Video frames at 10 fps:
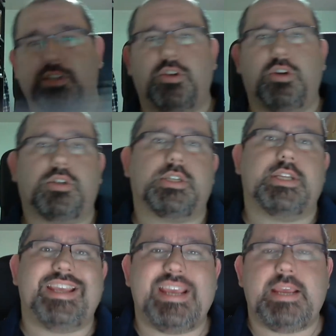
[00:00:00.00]
2
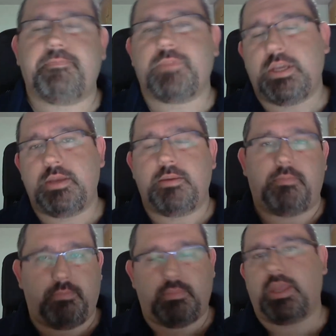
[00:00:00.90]
y
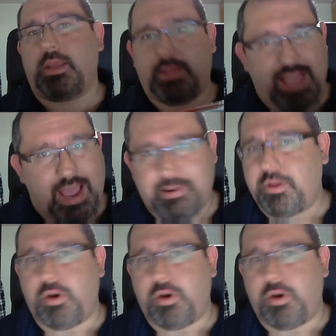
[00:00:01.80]
hablando